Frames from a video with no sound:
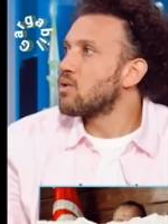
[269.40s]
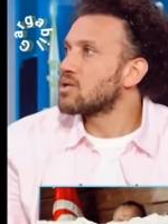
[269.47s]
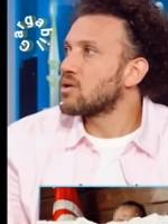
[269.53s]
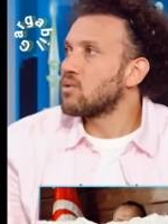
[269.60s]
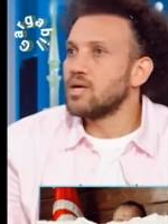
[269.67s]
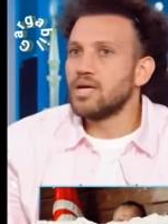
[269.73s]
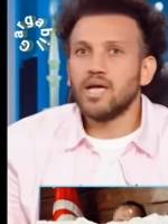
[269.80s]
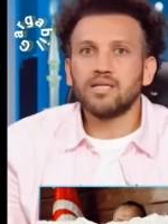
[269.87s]

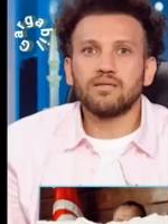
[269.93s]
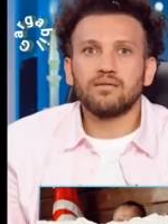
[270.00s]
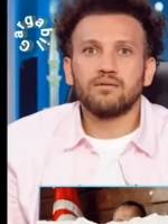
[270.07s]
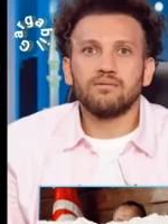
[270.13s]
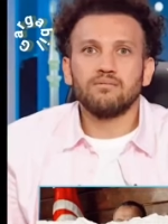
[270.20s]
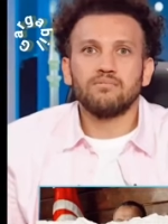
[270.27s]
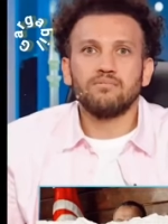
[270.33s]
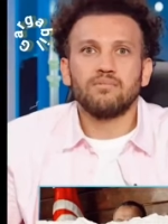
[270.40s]
بتدور
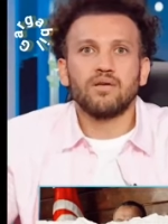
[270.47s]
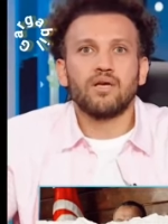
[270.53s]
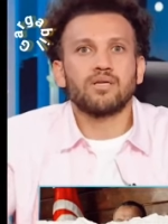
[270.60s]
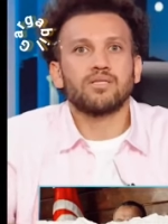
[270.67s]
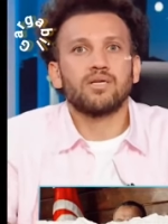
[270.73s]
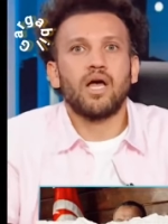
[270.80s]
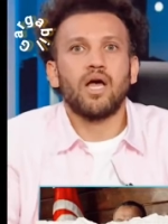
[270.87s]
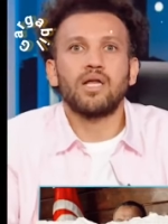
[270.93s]
توكيلات
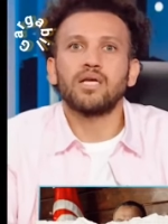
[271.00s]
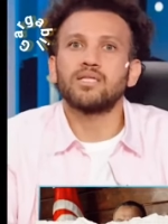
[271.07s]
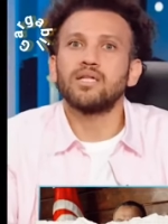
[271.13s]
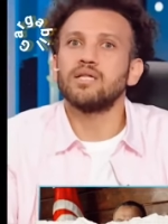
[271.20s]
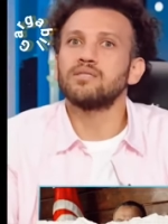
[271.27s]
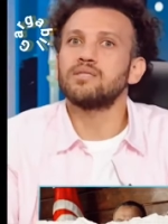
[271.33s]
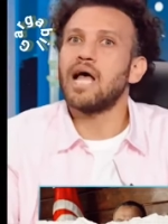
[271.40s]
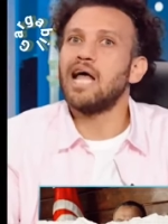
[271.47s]
اخصى
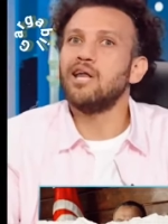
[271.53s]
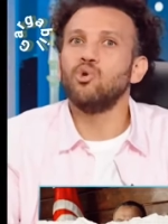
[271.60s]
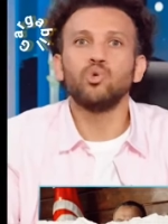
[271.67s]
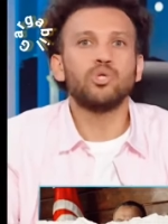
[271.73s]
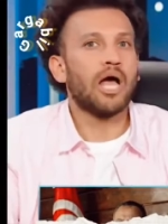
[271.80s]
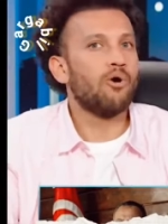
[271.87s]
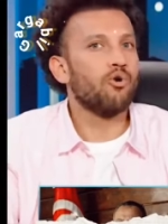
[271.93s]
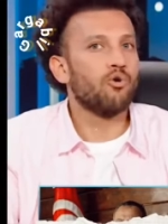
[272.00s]
عليك ده انت
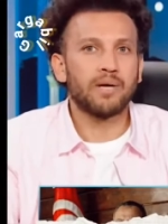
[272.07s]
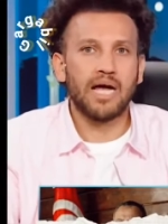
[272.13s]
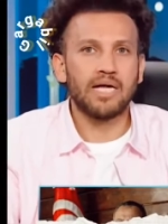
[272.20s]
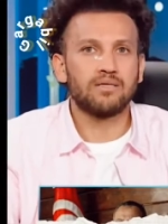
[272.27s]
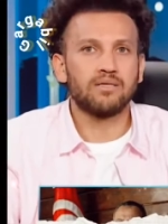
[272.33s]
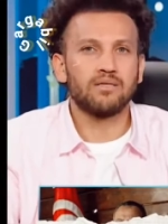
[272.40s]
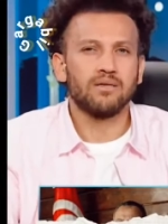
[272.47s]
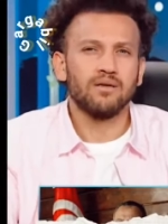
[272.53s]
قلود
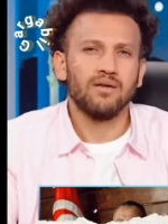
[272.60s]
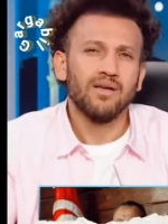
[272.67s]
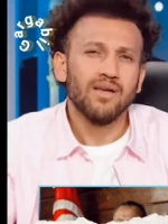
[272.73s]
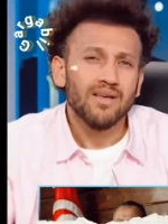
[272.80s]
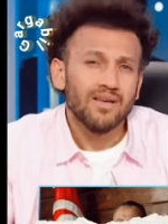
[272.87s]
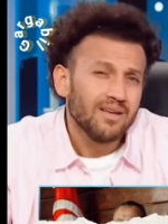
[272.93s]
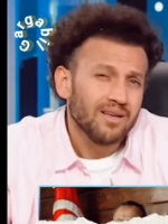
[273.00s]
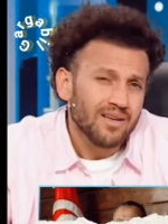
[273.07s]
قوي بجد
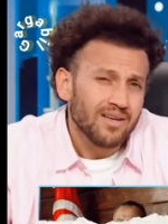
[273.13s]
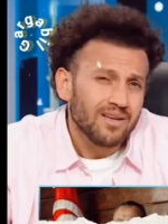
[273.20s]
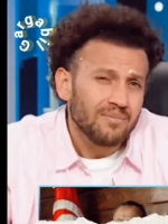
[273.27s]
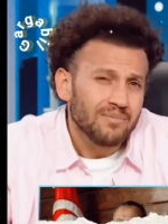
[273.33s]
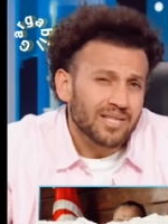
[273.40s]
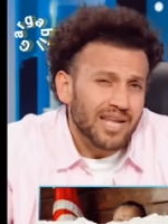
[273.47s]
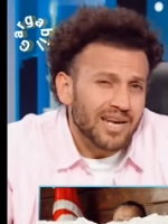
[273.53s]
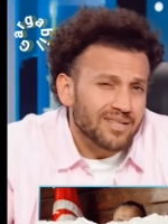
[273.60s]

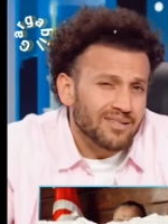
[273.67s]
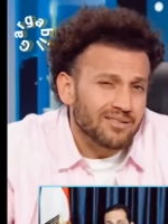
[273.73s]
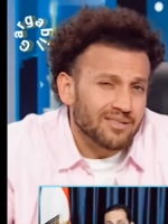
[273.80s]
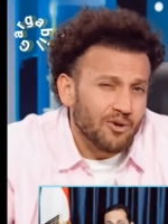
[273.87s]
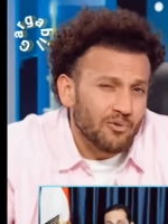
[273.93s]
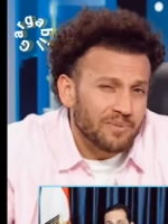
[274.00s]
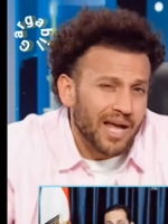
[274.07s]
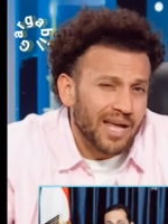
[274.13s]

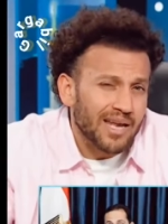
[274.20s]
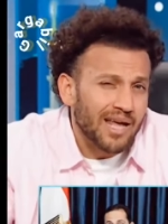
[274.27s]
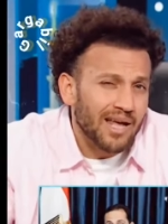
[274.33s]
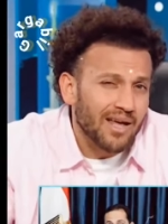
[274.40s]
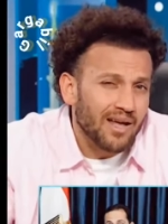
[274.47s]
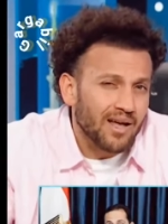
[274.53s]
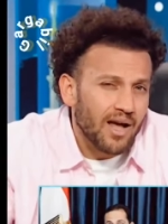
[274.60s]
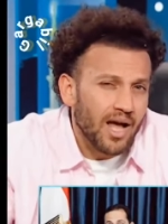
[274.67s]
بتقلد الطنطاوي
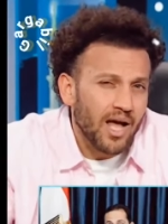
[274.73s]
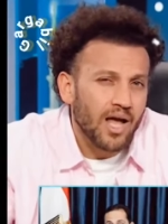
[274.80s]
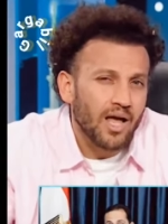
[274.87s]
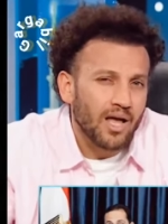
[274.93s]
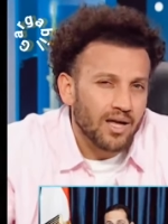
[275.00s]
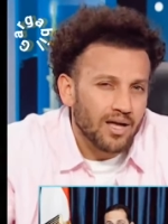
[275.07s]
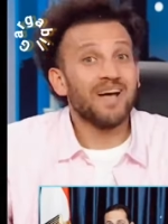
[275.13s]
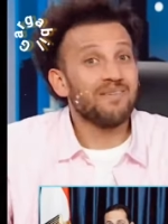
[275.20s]
بتاعنا
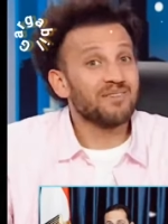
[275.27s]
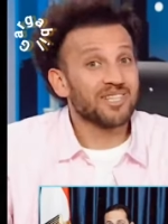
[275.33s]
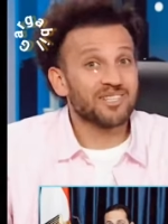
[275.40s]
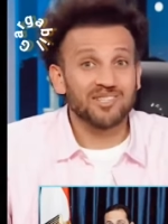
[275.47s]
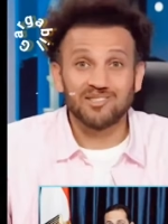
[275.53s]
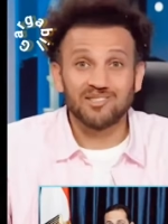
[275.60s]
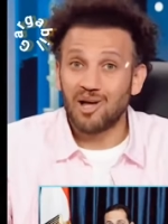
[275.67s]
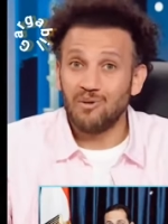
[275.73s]
ها يا
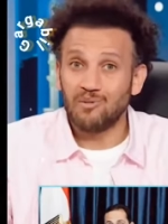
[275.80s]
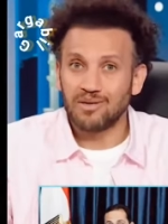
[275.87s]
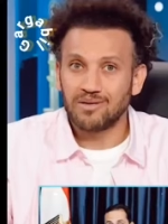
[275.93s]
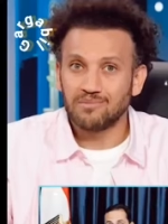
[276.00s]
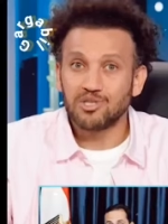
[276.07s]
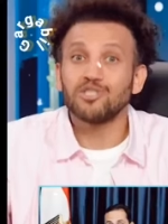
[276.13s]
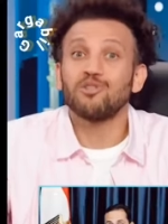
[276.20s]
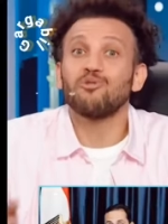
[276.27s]
احمد
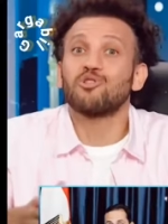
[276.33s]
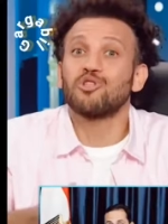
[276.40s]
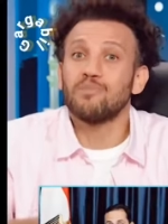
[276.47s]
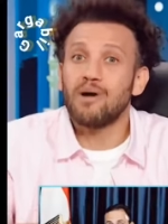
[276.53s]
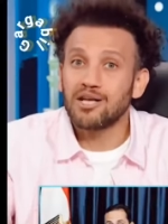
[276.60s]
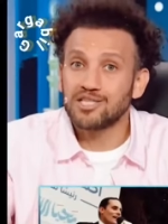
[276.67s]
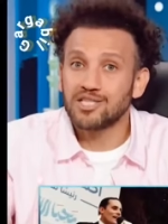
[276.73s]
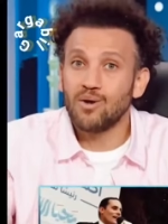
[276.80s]
الطنطاوي مش
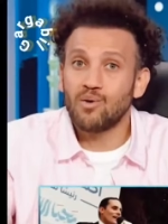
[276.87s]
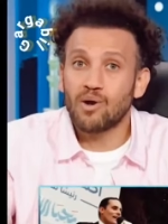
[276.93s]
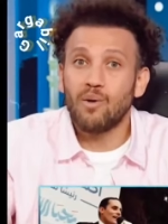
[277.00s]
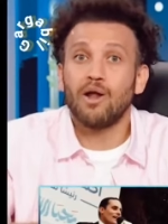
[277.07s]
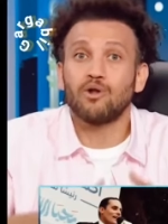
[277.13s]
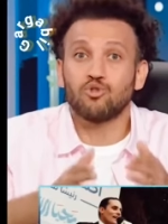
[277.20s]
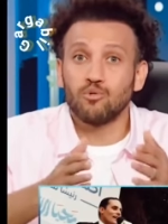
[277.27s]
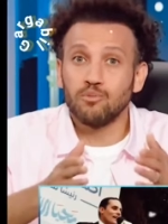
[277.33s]
انت كنت مع
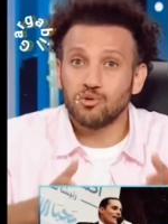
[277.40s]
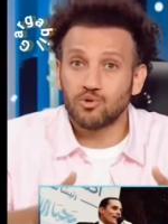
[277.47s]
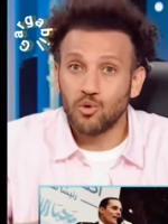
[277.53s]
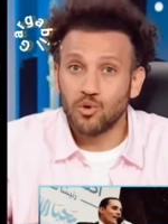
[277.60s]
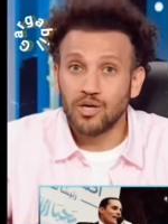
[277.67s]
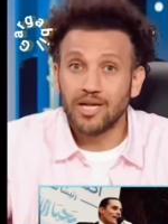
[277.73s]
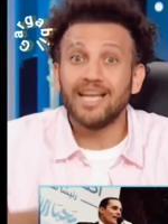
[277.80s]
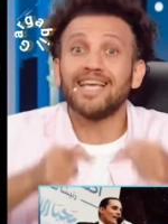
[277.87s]
الثوره وعلى
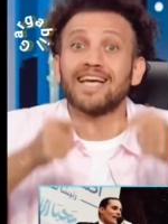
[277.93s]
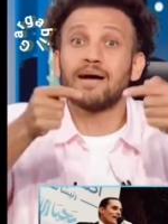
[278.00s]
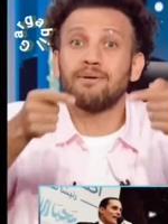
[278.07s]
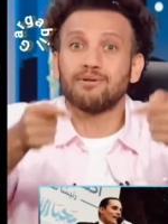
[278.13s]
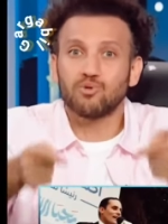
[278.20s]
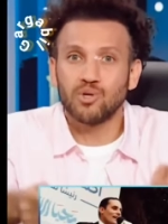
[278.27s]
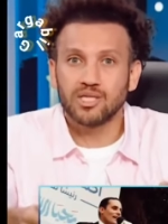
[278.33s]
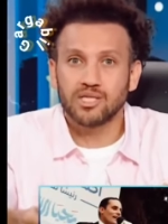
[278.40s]
طول بتقول
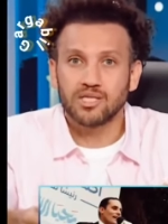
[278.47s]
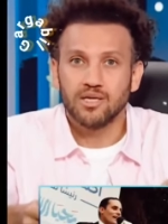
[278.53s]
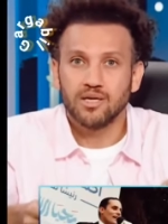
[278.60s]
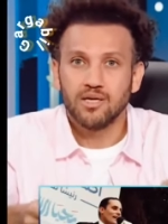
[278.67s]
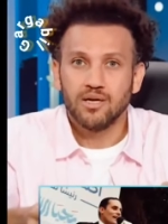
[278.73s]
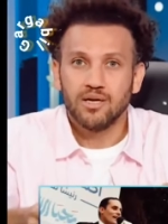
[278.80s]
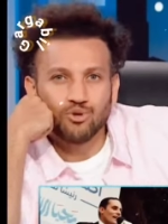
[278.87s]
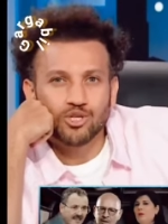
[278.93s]
الاجابه
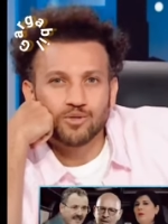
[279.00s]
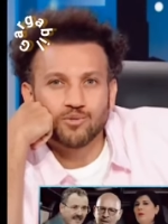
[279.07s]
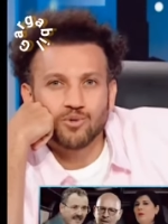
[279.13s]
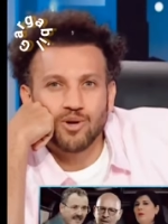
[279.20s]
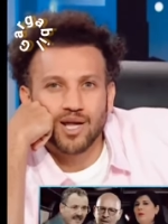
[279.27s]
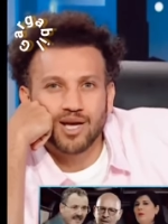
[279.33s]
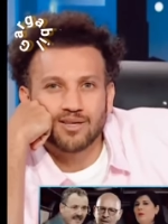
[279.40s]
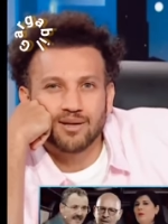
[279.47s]
تونس اه
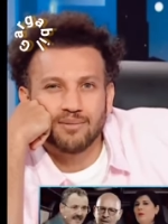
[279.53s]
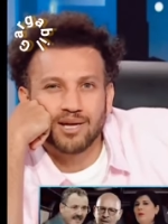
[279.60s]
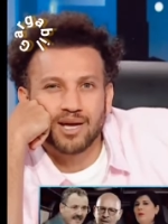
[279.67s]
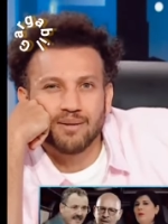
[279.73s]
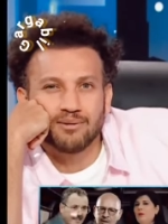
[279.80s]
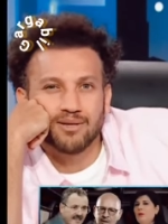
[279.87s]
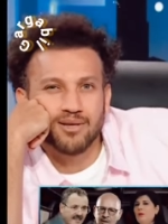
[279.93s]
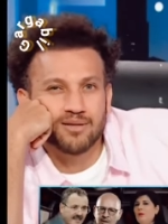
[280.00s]
تونس بتقول لك
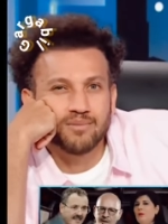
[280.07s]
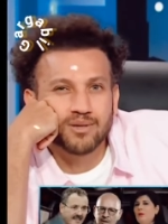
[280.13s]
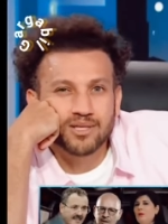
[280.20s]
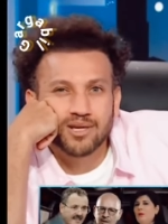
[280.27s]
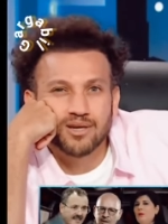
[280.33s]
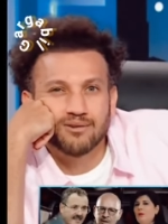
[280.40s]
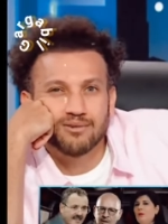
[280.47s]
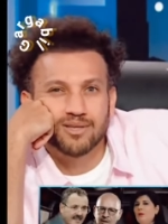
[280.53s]
طب الاجابه
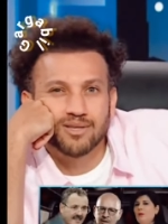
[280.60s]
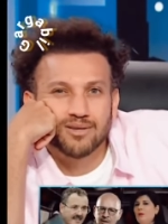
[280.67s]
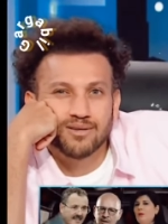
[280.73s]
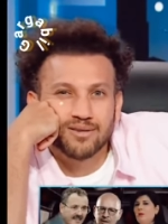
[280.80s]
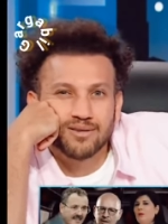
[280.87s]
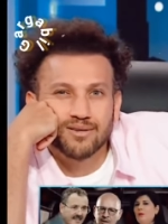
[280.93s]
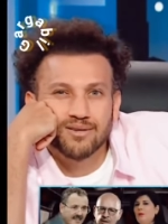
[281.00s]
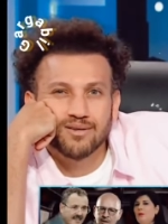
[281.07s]
طلعت مصر يا
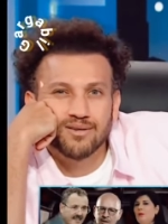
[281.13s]
اخويا